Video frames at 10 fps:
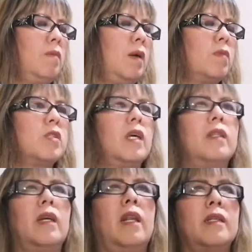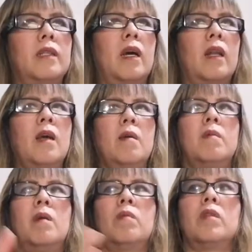vamos a deglasar,
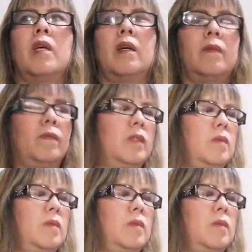vamos a...